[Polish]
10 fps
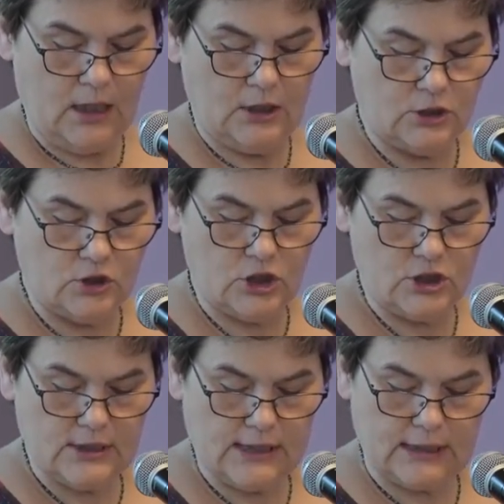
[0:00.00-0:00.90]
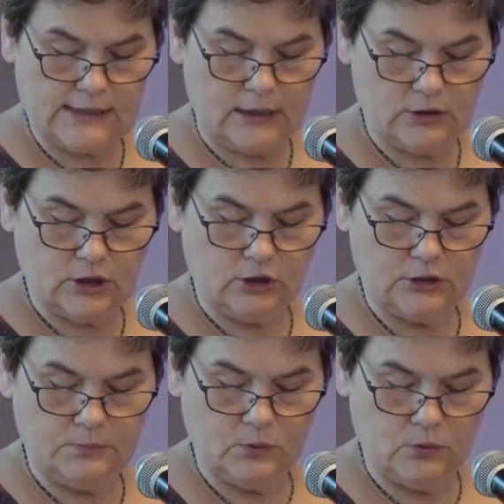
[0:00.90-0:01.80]
Jednocześnie zakazano tego
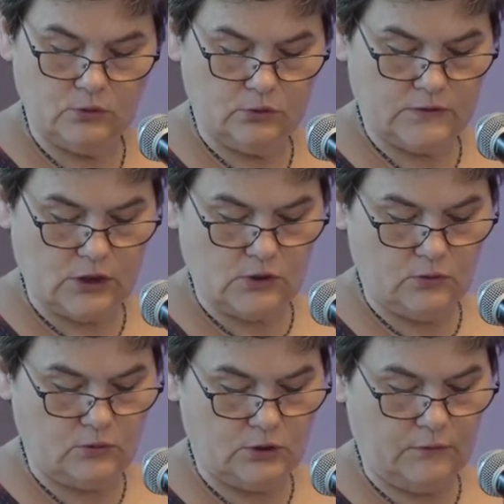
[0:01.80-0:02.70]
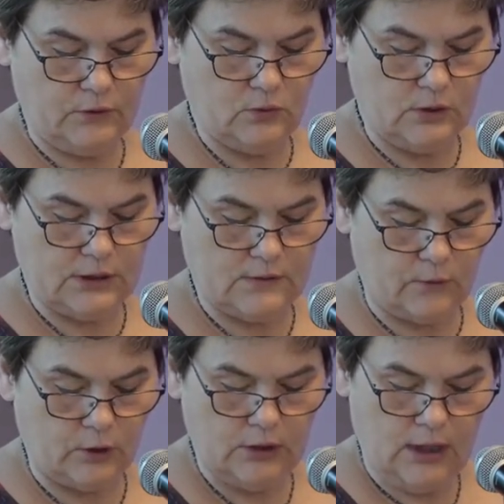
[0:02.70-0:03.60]
typu kultu w stosunku do figurki
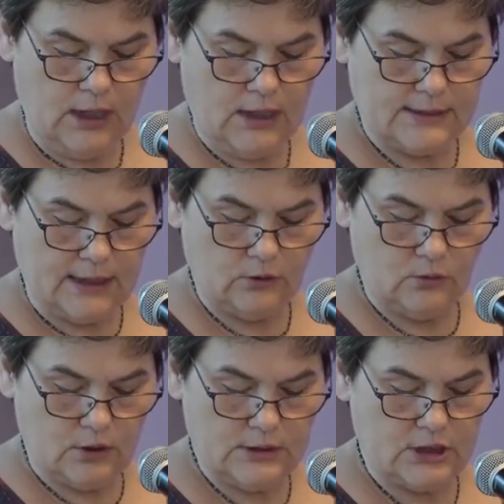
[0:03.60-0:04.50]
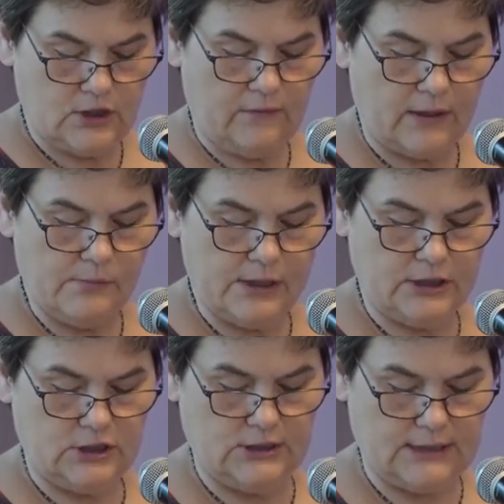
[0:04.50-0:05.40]
swojej znajdującej się w
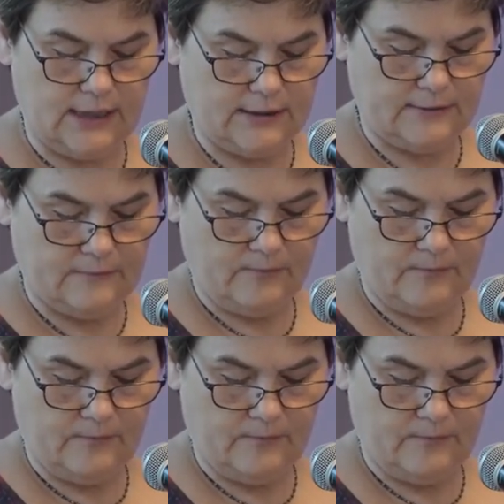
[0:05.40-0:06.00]
Albrechcicach.